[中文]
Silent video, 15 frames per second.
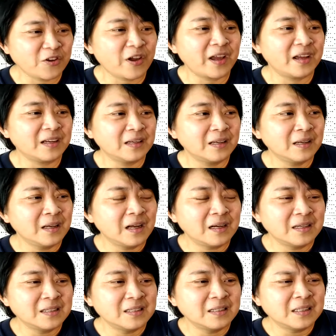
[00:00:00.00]
对，
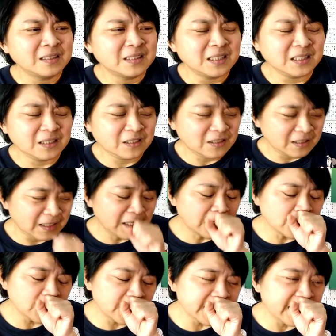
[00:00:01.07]
其你
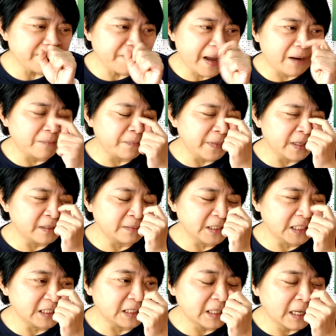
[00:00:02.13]
要说在旁边，
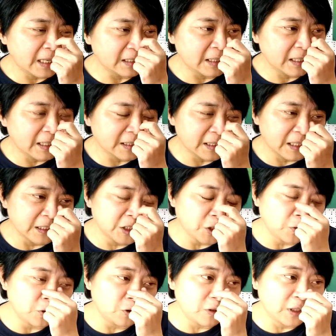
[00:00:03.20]
其实还还是要
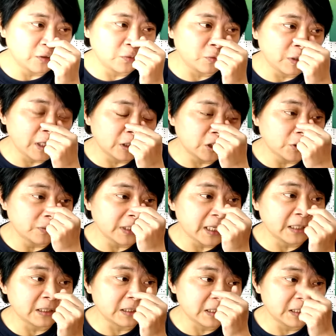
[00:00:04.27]
走一段路，要走
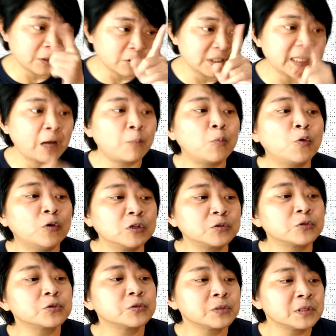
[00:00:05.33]
上走上坡
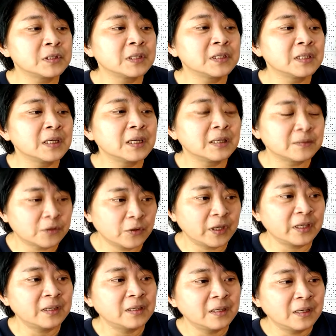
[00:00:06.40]
去。嗯，
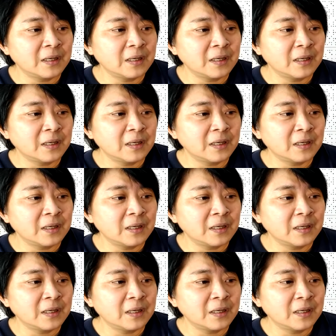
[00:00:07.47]
对。